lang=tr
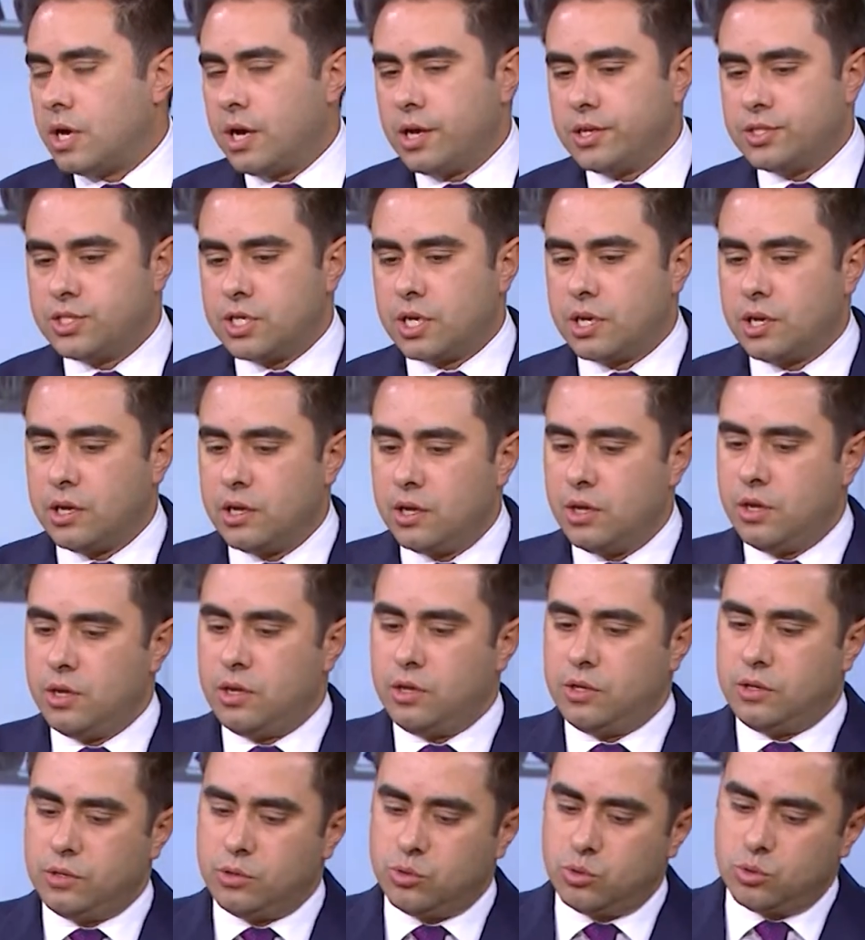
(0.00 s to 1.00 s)
Ancak
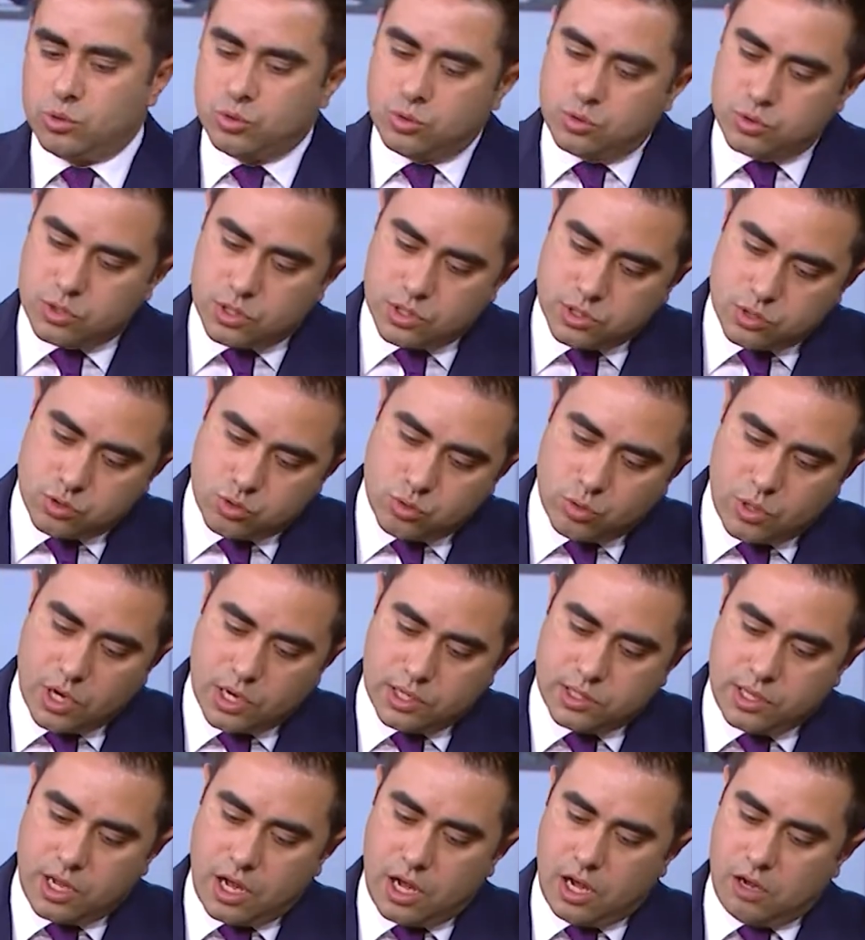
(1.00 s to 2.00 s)
uluslararası
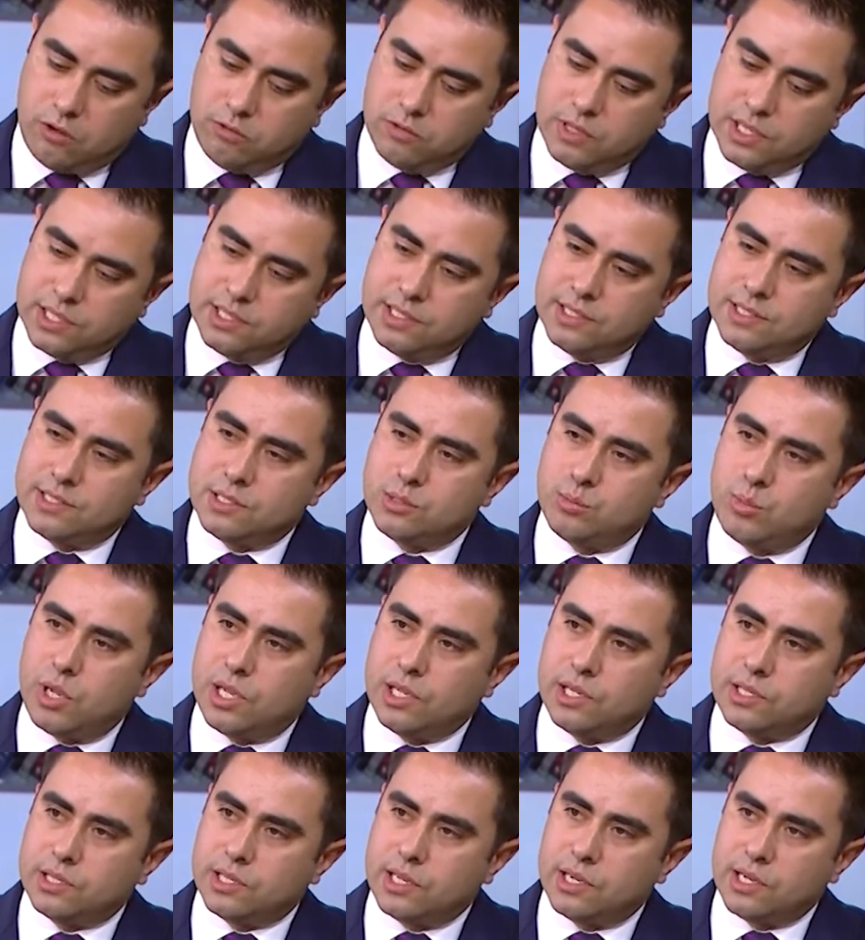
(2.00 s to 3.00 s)
sularda avladığınız
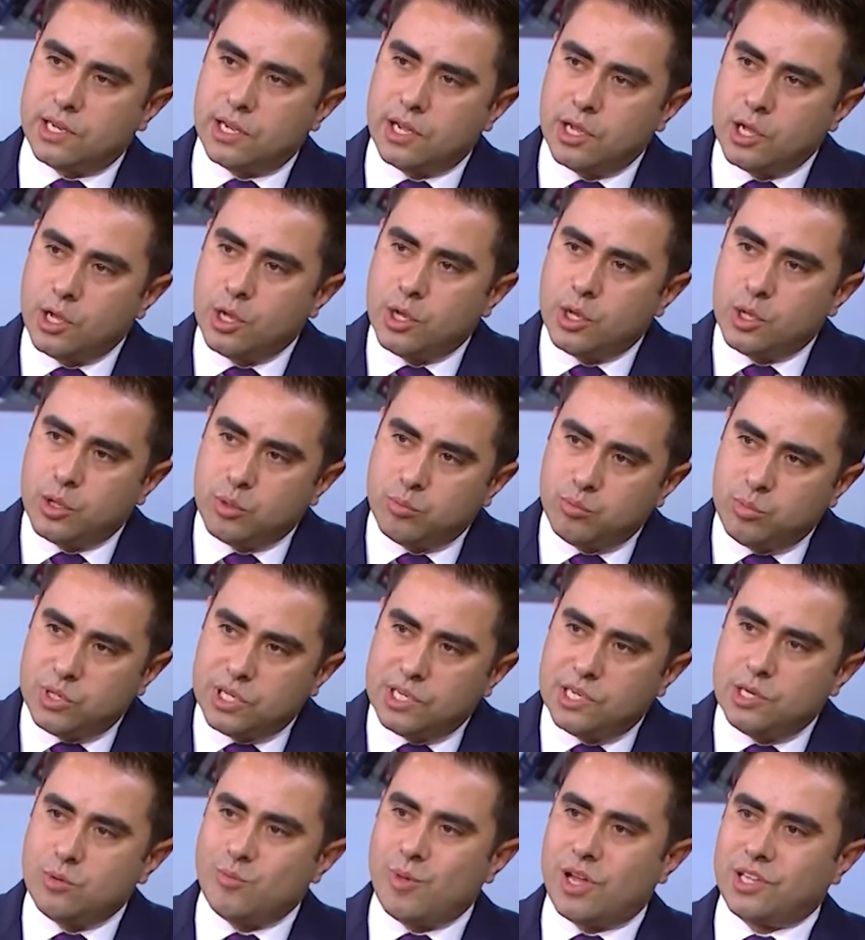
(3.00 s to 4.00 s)
balıkları bir
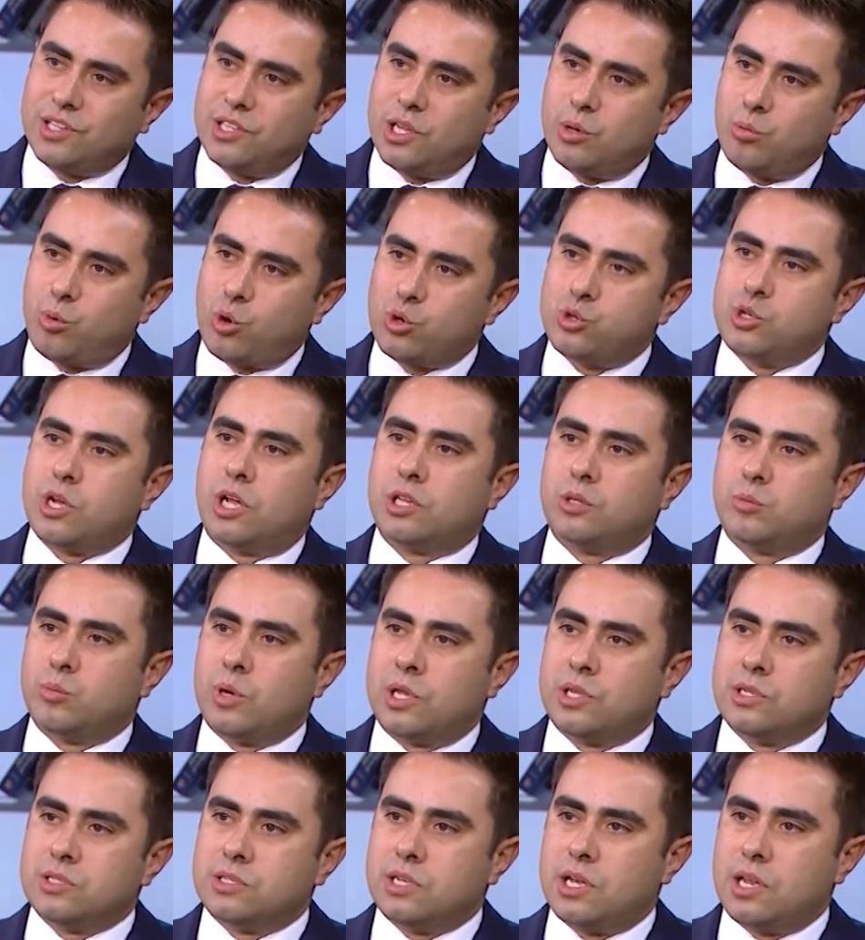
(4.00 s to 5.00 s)
limanda
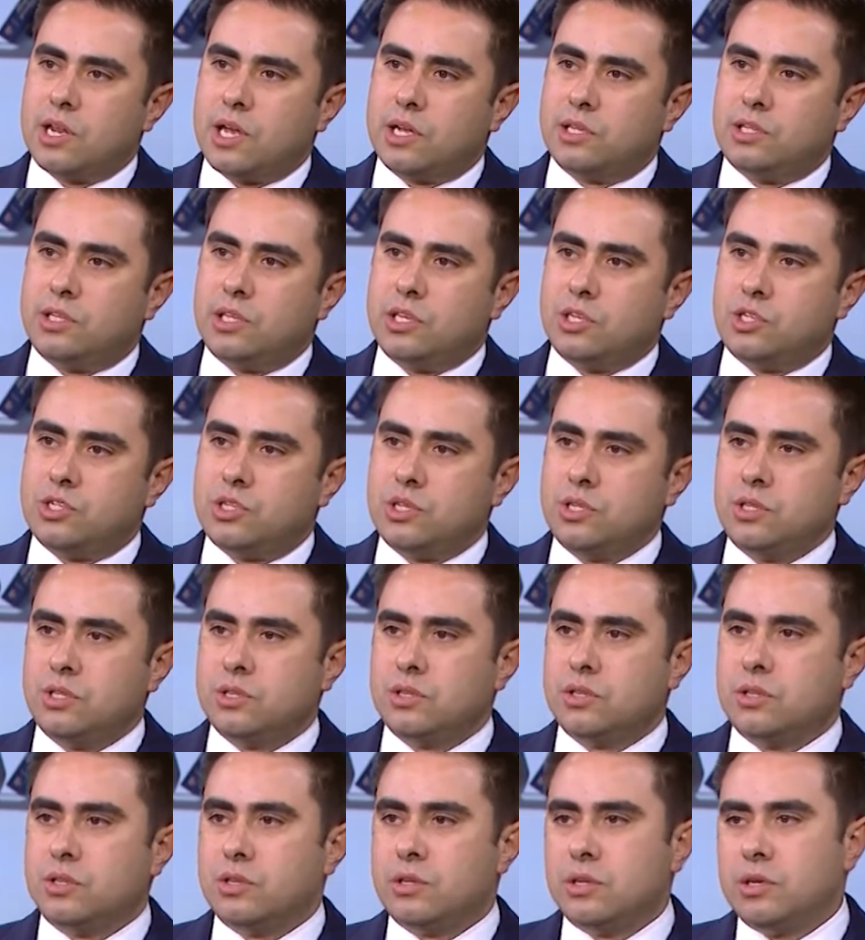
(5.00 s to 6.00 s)
boşaltmanız gerektiği için
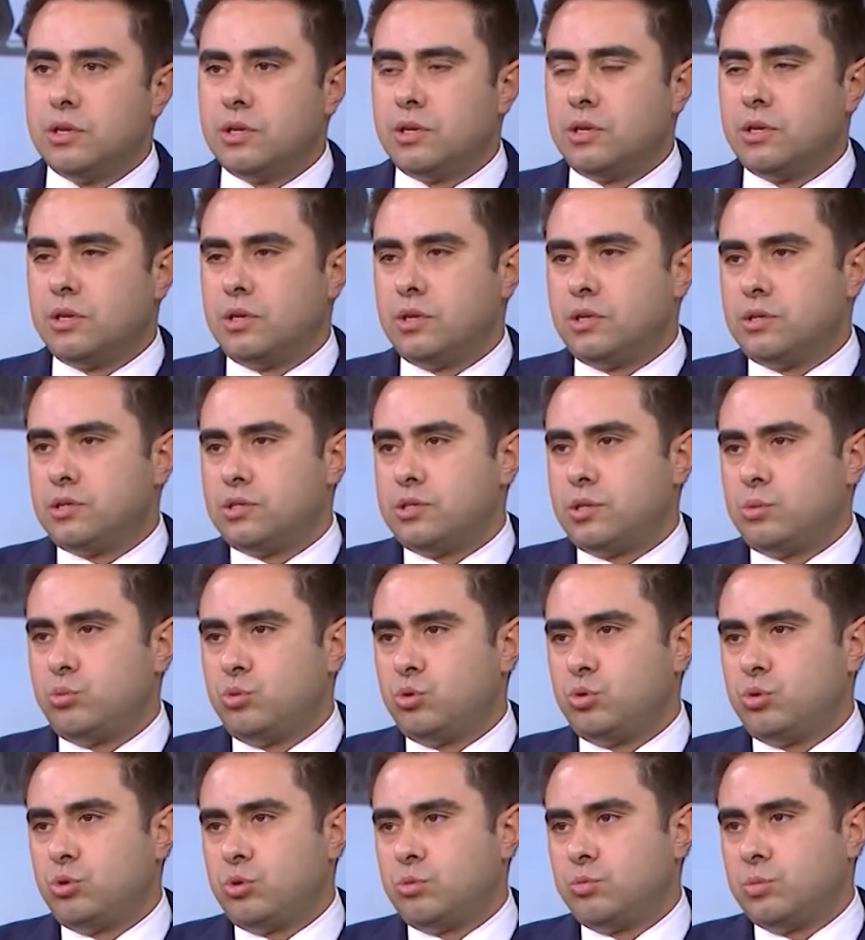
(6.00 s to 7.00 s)
e, işte
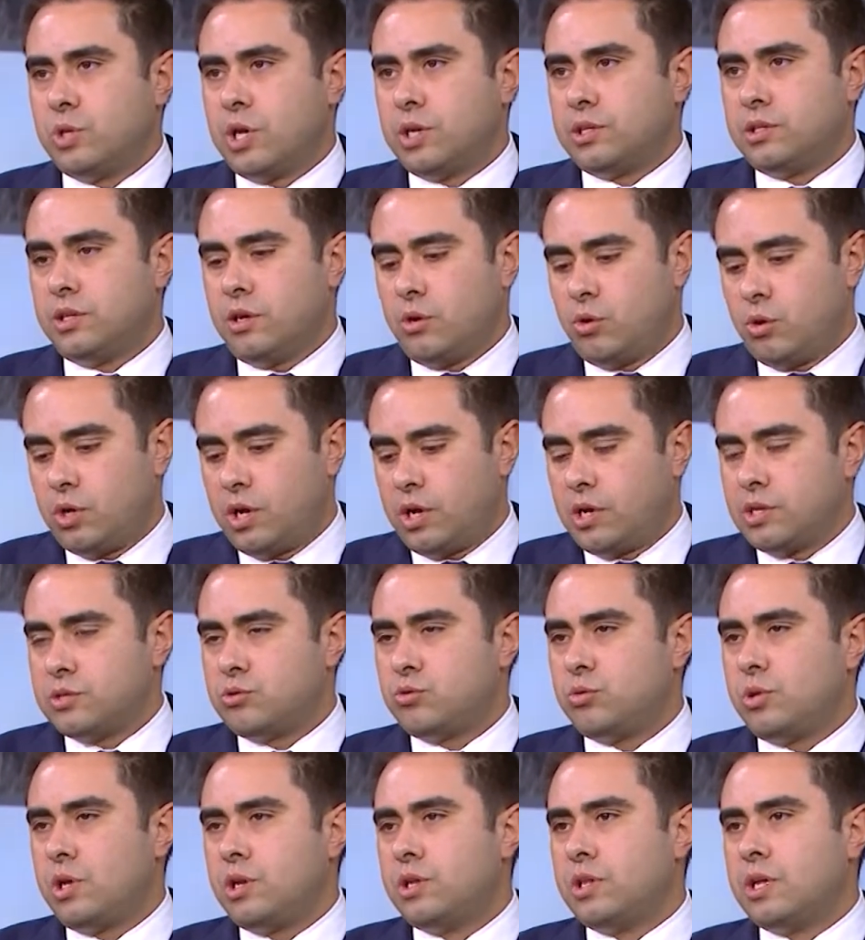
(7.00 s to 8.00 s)
bu durumlarda o
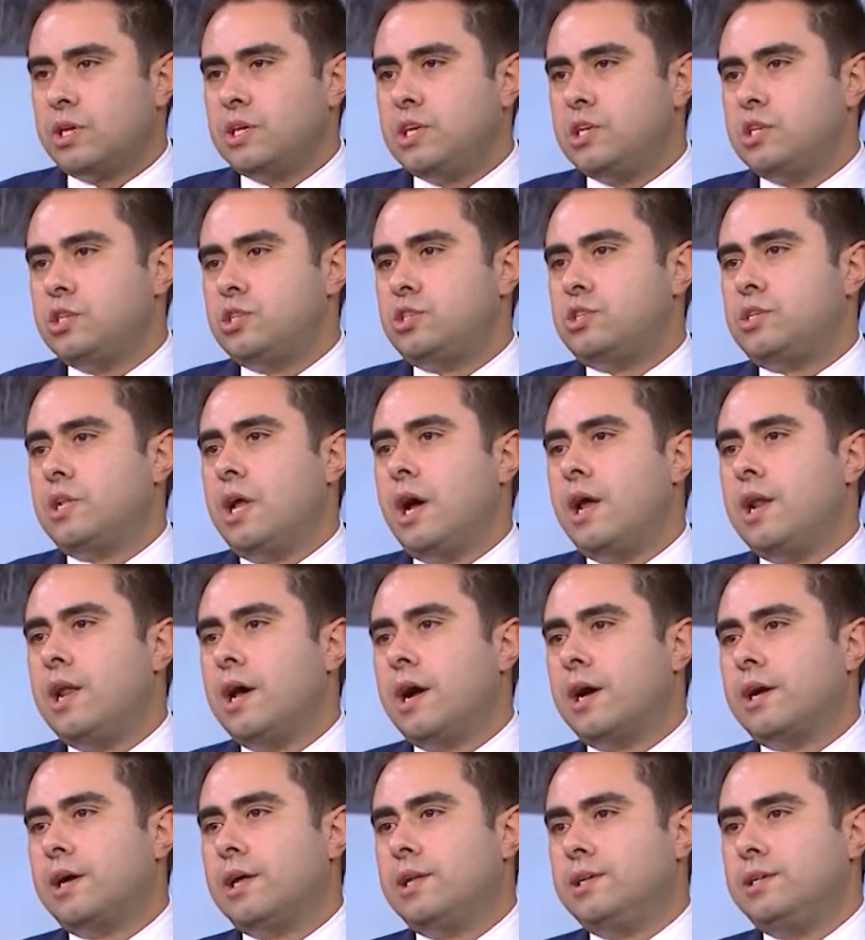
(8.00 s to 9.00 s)
karasularına girişle
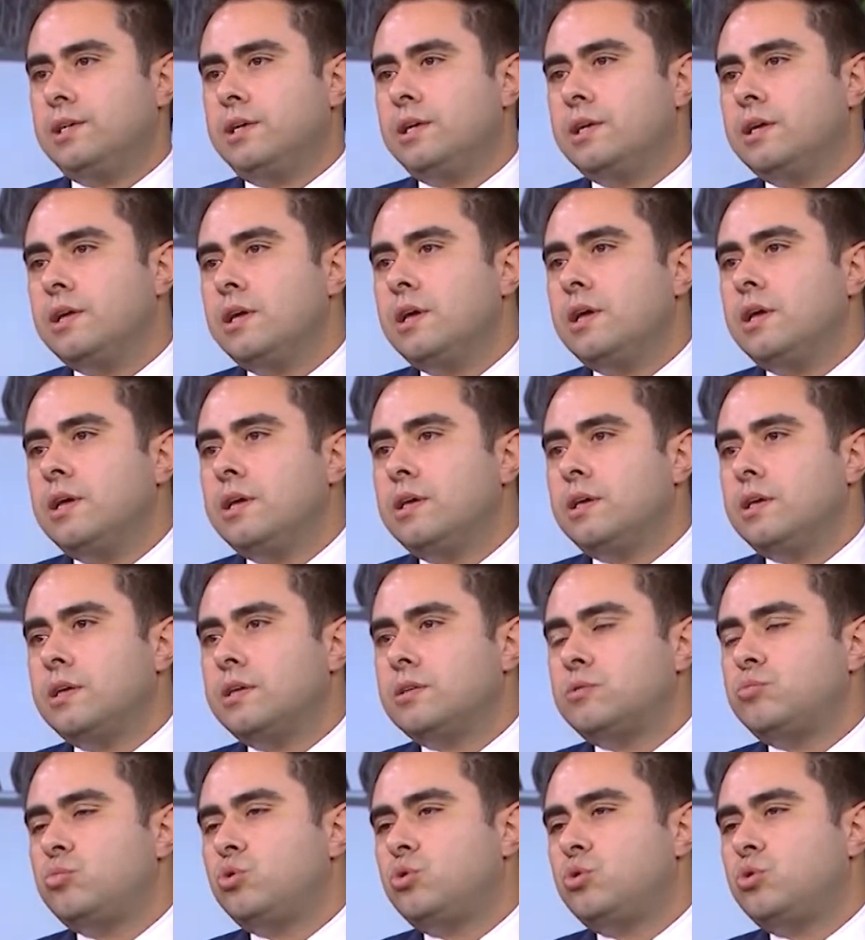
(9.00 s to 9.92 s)
alakalı hmm, e,